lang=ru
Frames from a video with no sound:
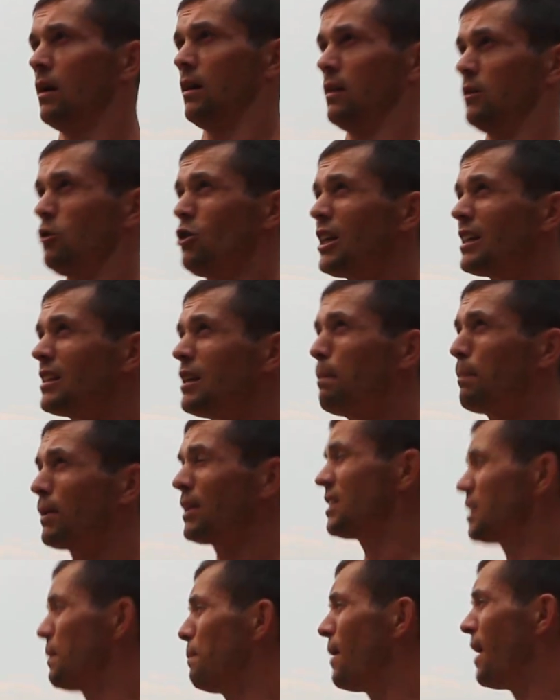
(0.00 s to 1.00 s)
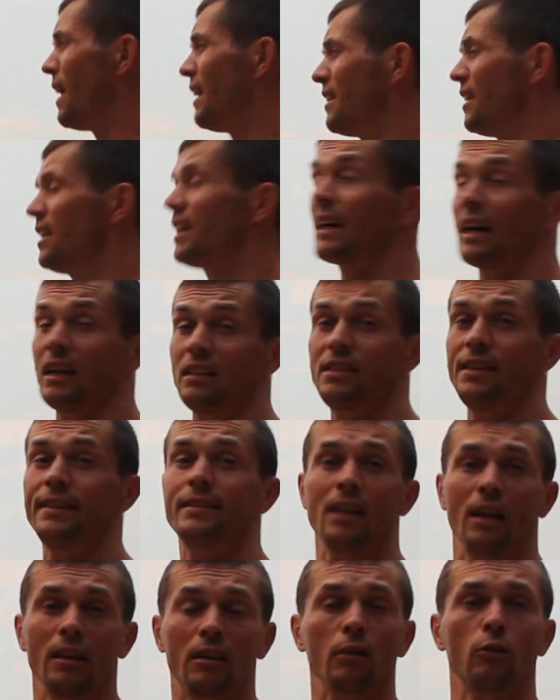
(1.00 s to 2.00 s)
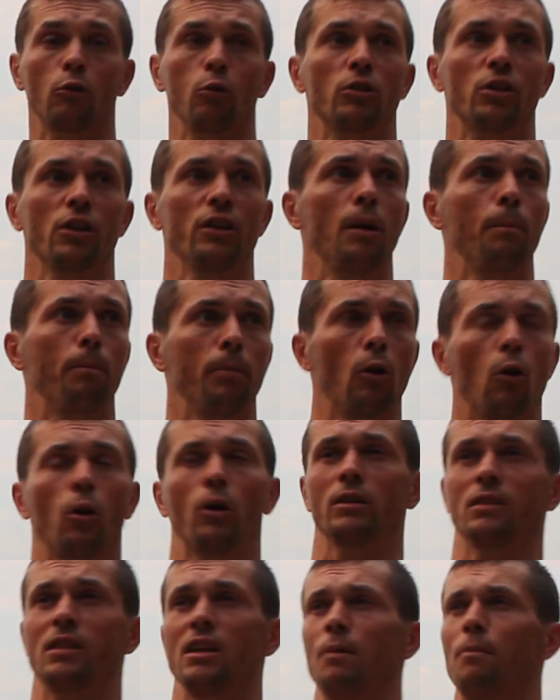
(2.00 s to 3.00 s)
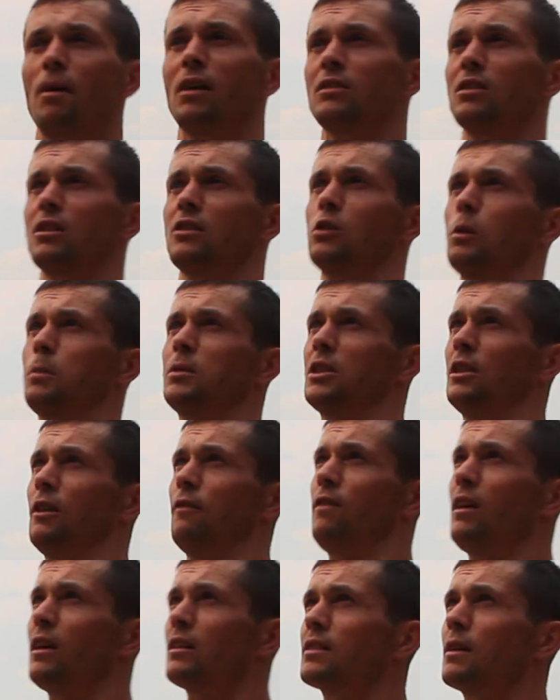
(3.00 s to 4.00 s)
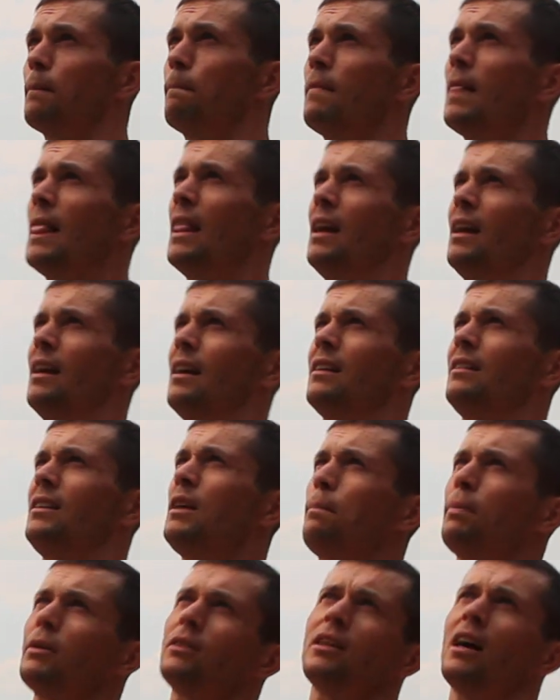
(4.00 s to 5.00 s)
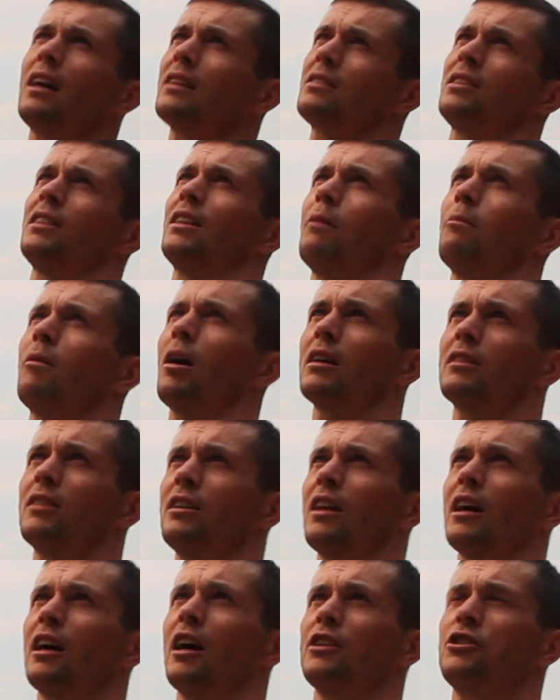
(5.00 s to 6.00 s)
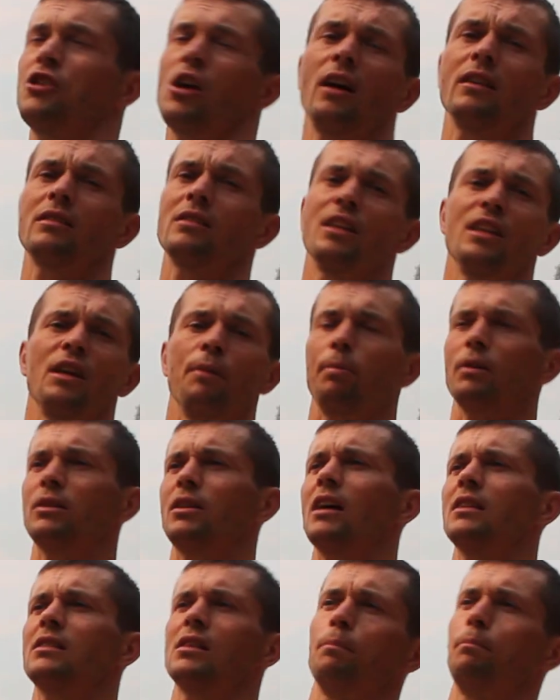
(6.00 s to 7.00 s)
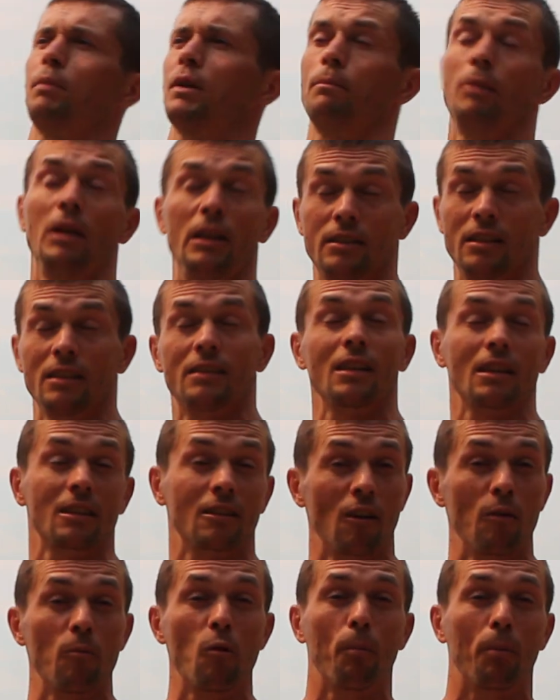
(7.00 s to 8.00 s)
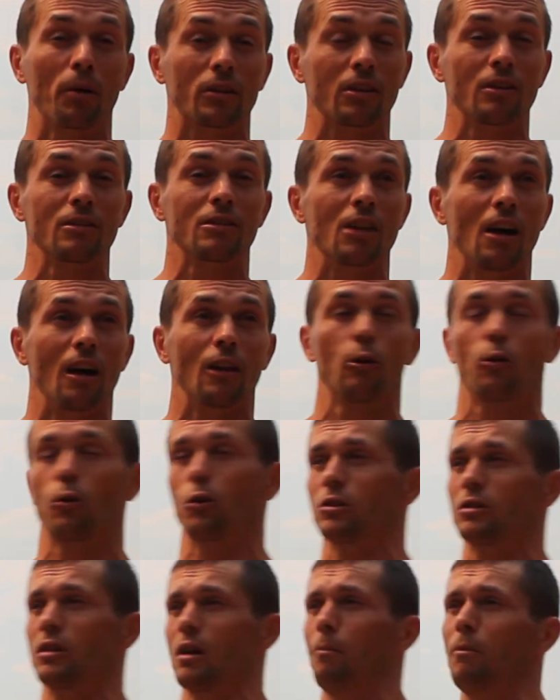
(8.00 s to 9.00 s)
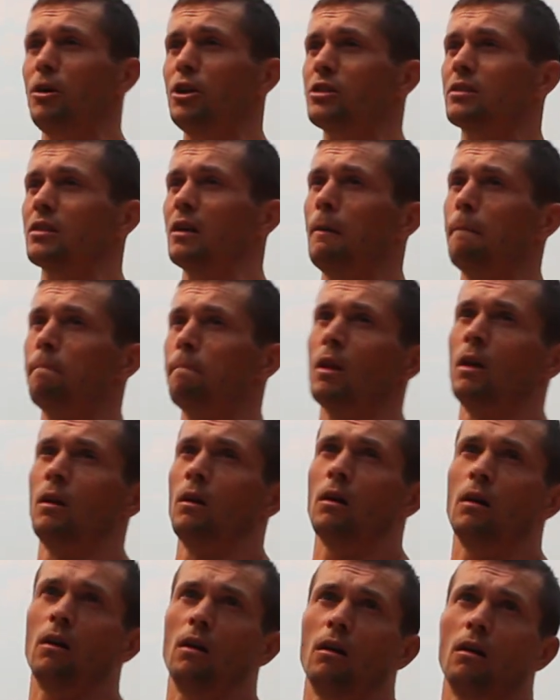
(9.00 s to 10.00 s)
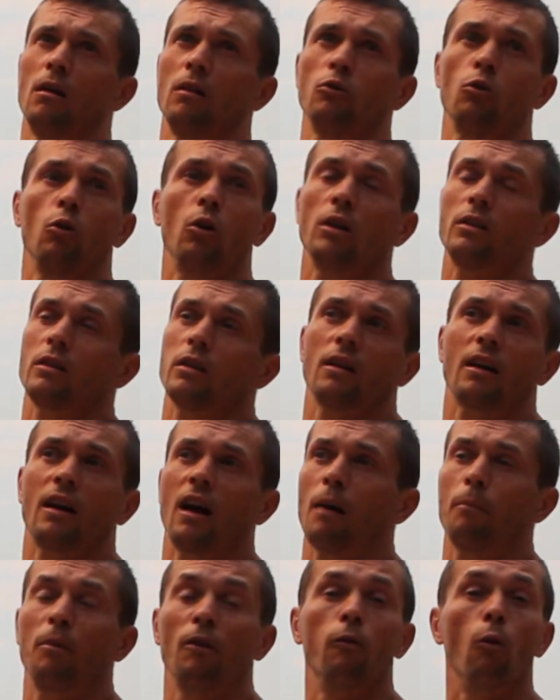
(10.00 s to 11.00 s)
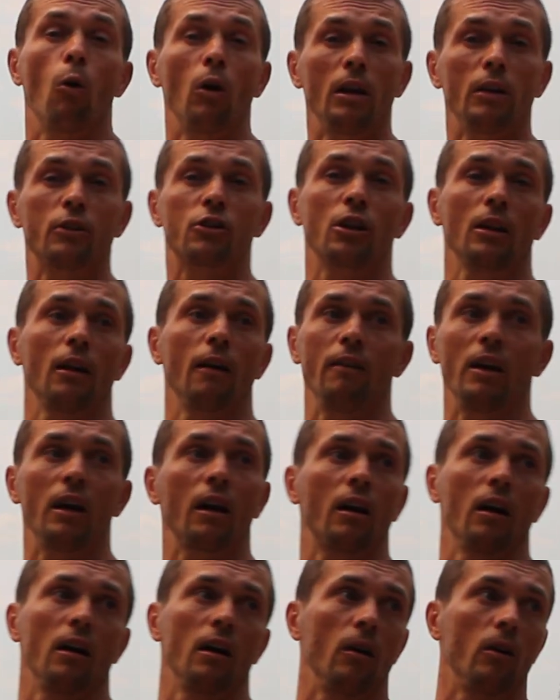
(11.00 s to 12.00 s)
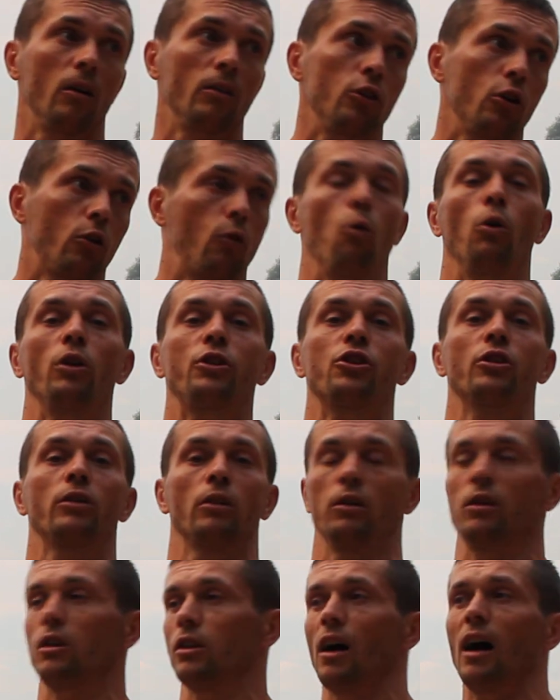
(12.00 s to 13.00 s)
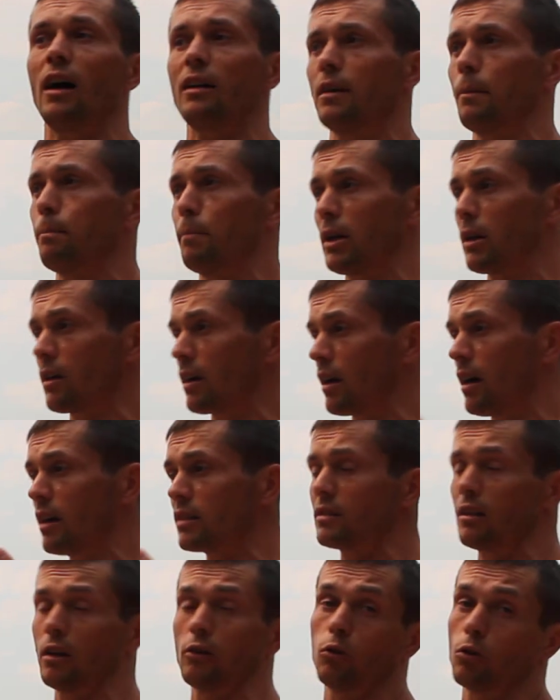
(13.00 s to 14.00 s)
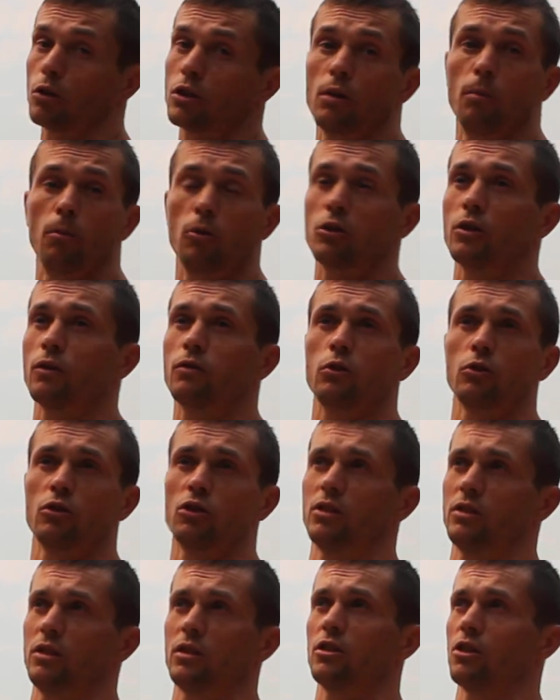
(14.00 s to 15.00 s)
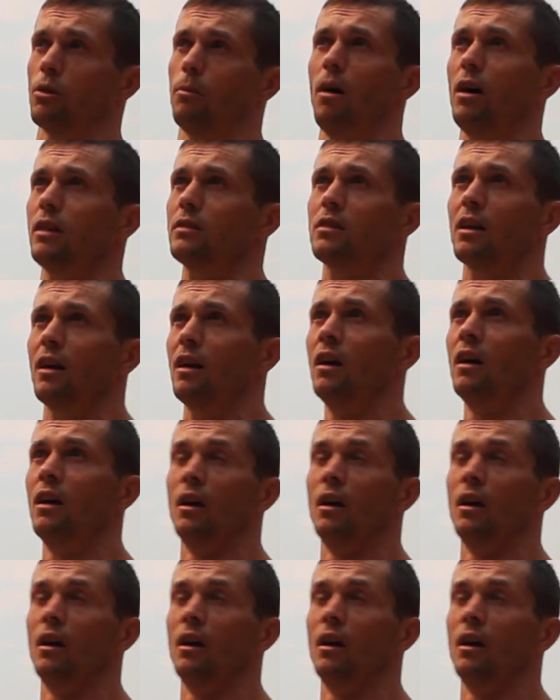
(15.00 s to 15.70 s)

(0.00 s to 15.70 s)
Но если принципиально не хотите, это тоже неплохо. Заниматься собственным весом, не пытаться там как-то накачаться, не пытаться приблизиться к своему потенциалу роста мышц, э, ну, это как бы воля человека. Не хочет и не надо, прекрасно, тоже можно всю жизнь отжиматься.